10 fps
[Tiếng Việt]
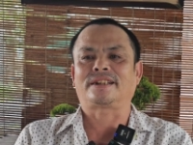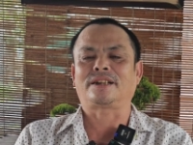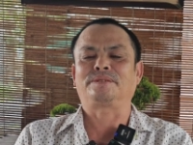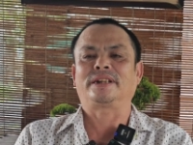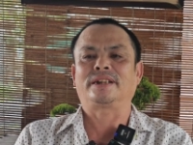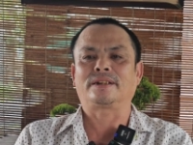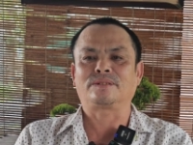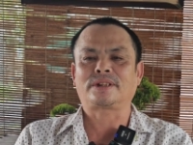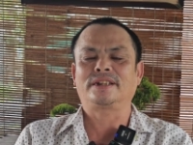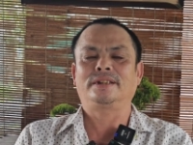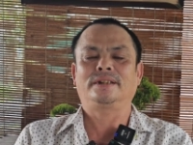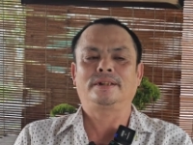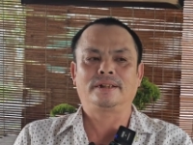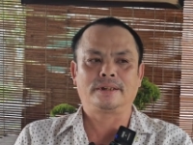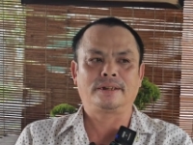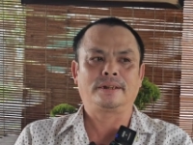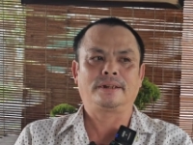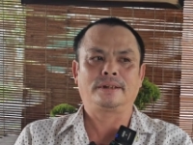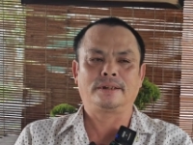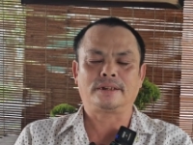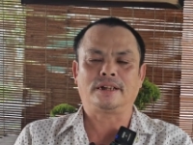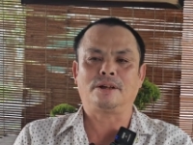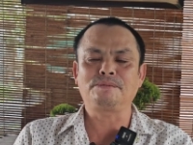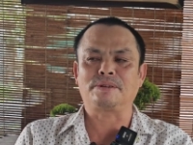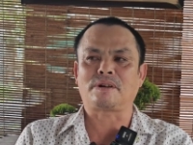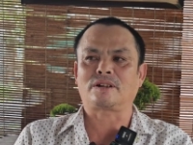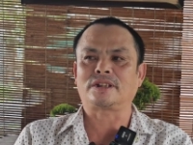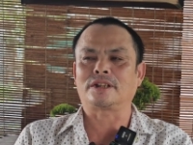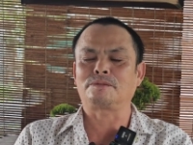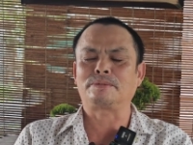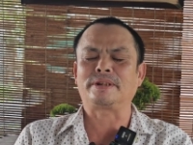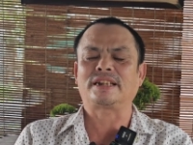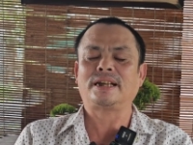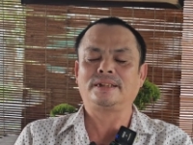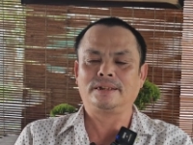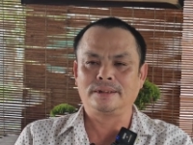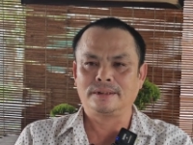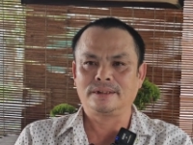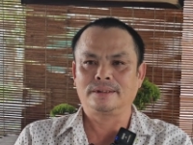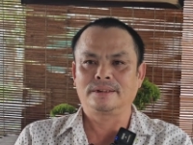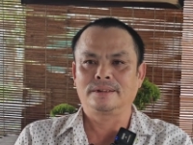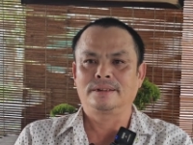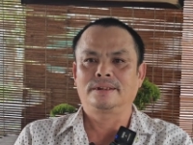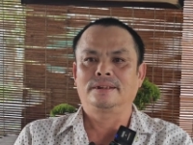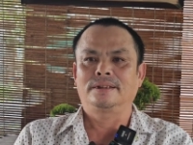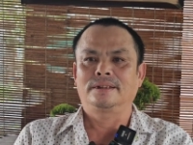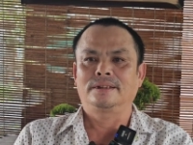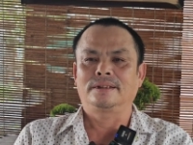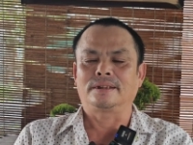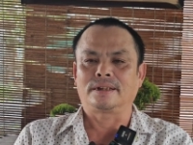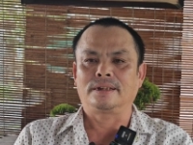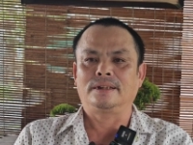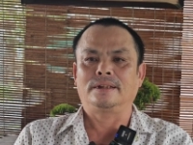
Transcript: tại vì cũng thấy chị lắm chị bảo chị ở bên mình Thạnh yeah. Dạ.